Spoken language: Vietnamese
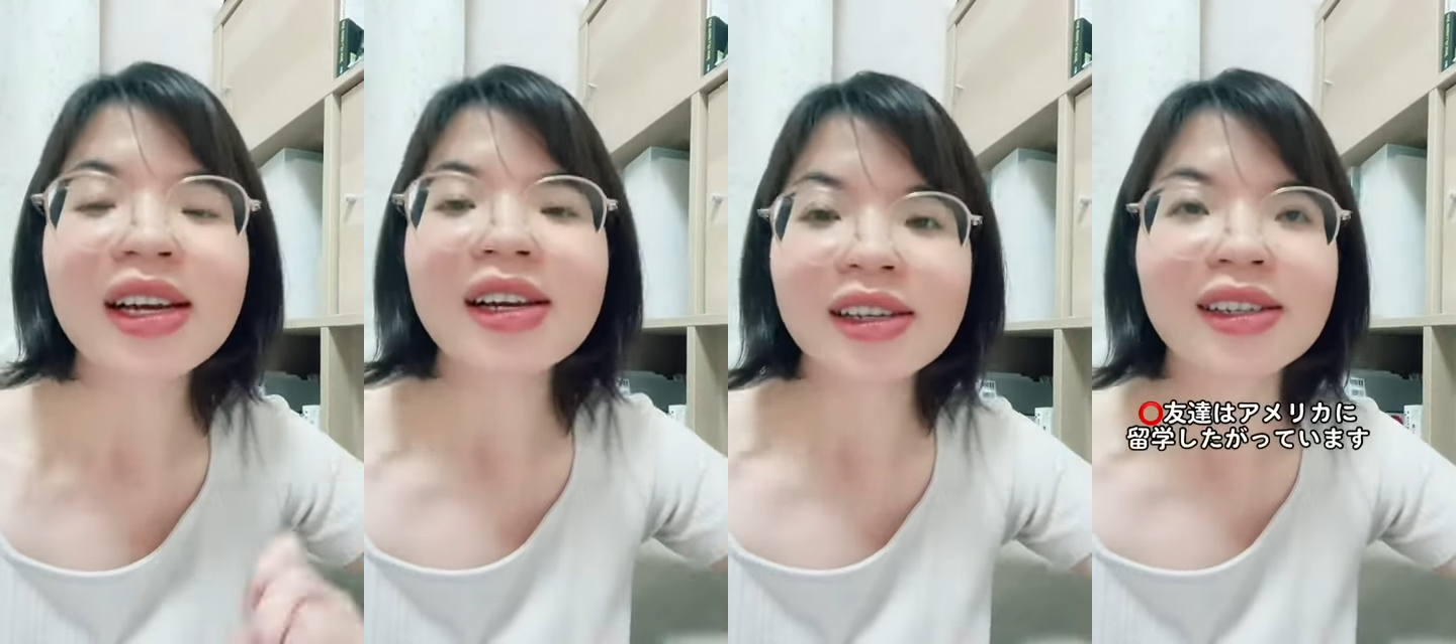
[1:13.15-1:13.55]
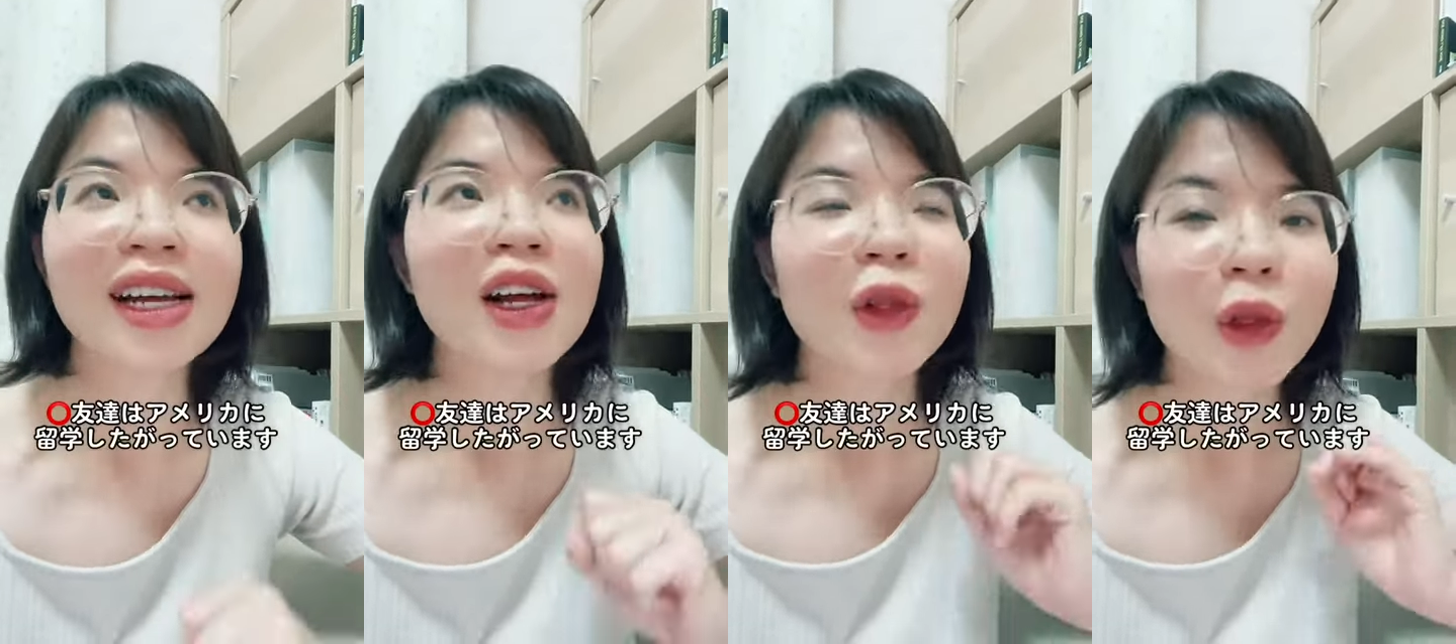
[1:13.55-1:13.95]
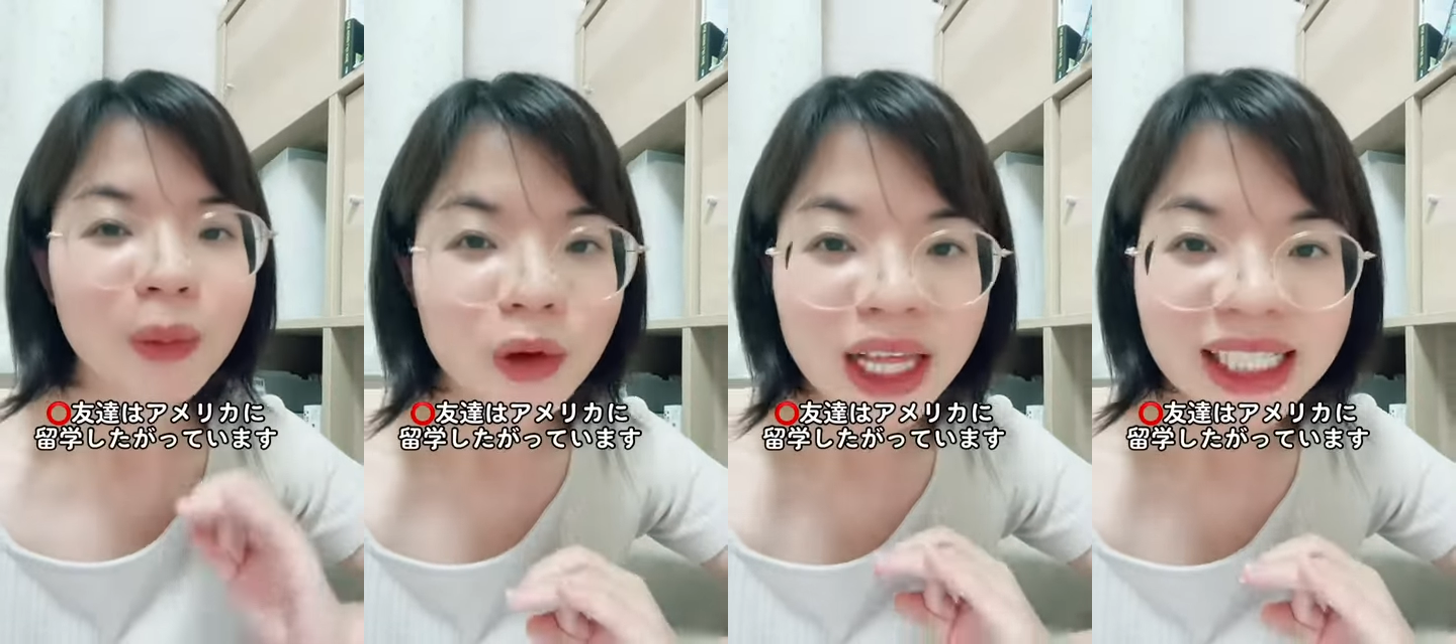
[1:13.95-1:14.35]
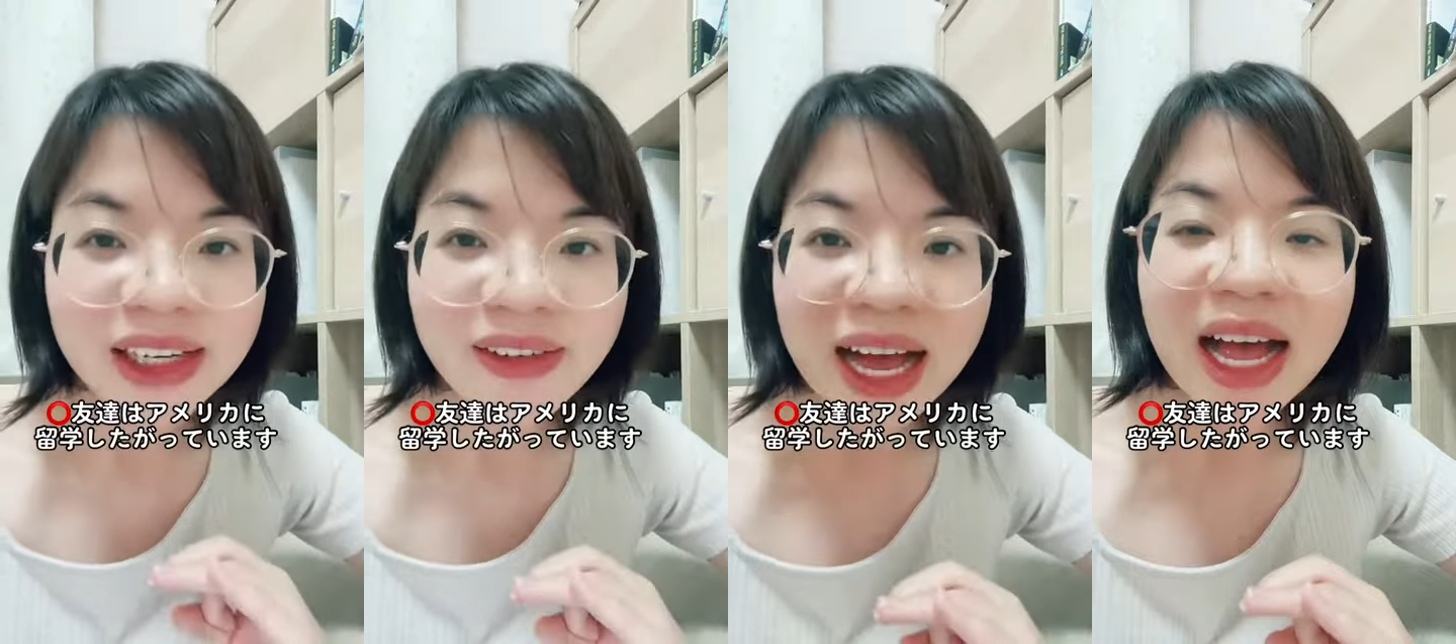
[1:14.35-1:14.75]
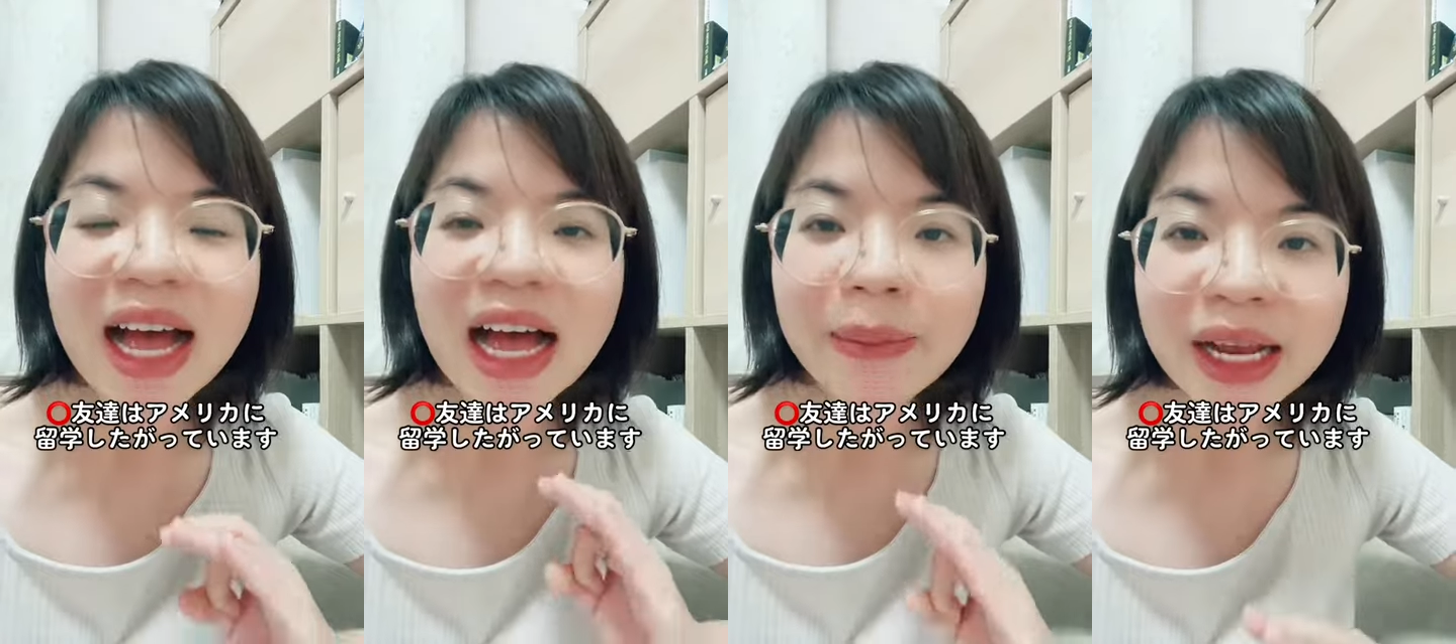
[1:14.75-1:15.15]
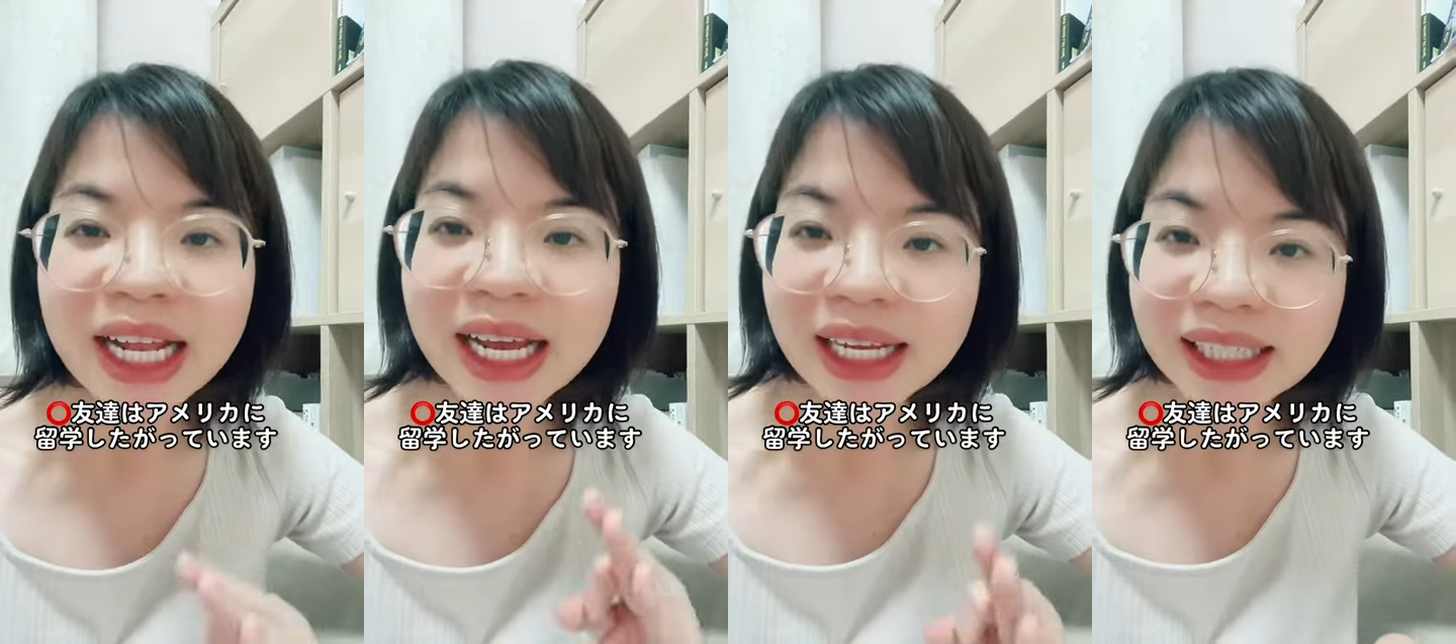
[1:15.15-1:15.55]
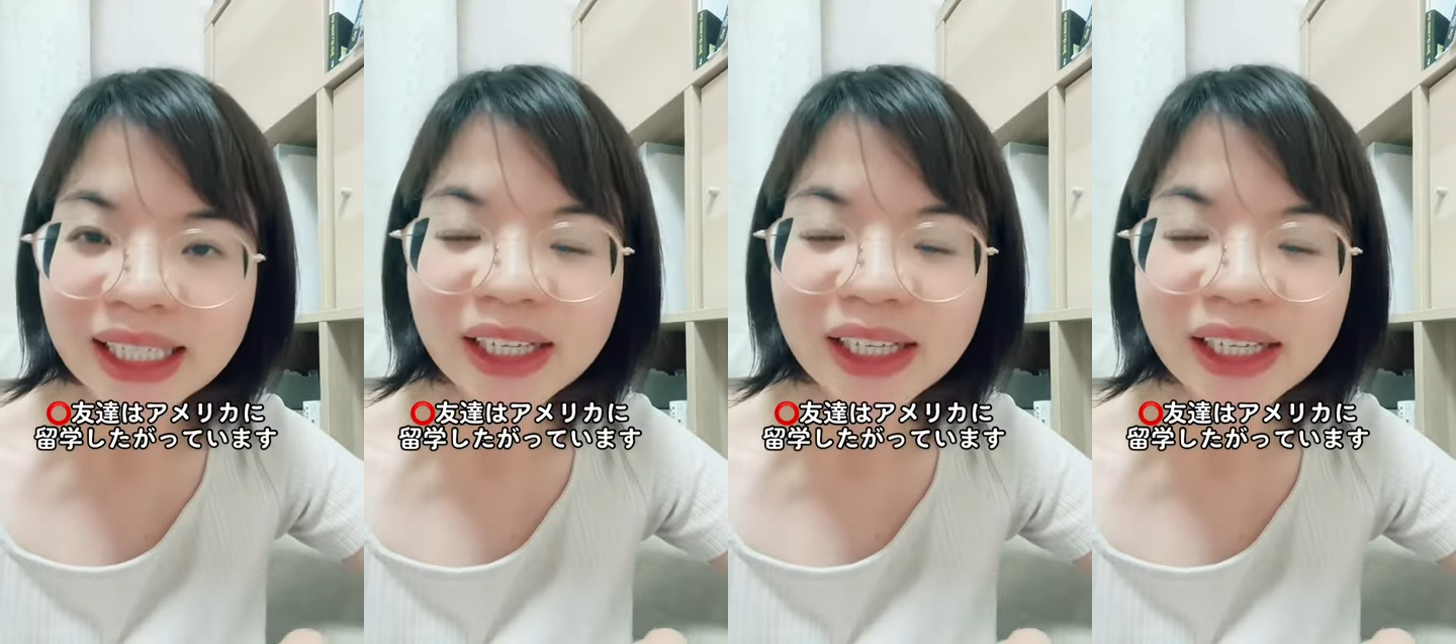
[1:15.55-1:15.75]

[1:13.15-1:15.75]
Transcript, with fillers: Ở ờ, tomodachi wa amerika ni